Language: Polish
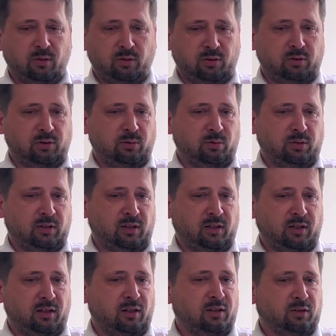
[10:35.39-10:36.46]
że ci ludzie
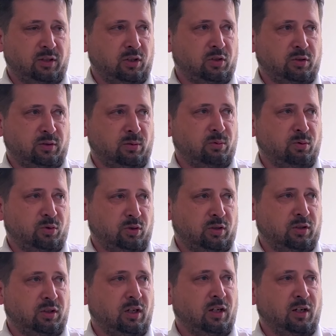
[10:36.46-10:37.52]
też chcą
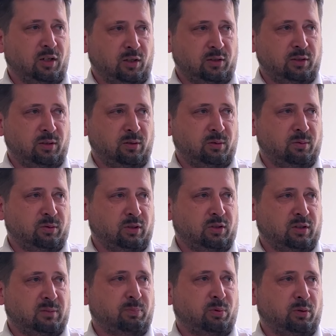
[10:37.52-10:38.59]
żyć, chcą
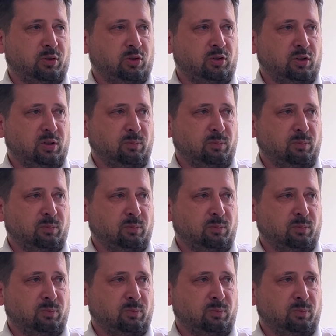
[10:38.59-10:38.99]
też społecznie się